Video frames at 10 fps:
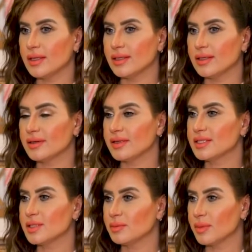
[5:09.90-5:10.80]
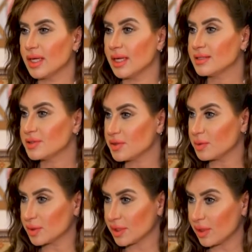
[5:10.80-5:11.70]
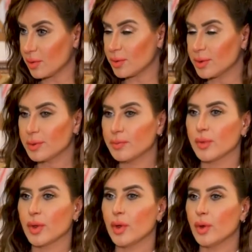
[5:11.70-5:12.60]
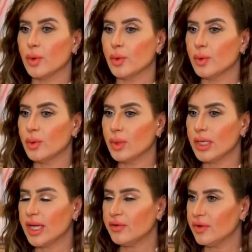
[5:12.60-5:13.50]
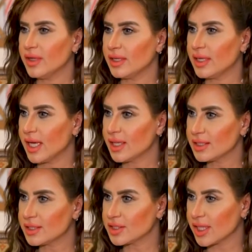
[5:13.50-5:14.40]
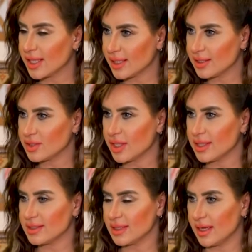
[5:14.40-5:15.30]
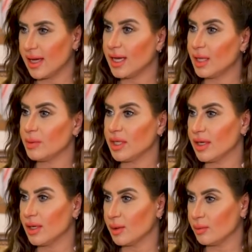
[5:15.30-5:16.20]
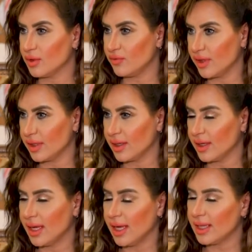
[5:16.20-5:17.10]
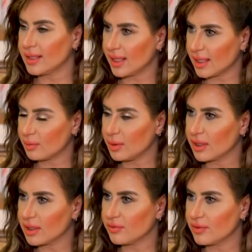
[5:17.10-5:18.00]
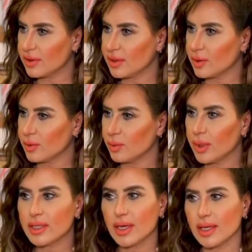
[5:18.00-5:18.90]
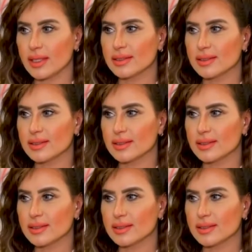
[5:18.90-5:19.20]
آه، الرسم مال العصر المتطور واللي عارفه ان حضرتك خذيتي جائزه عالميه نعم. بالفن هل كانت بالجرافيك وين كانت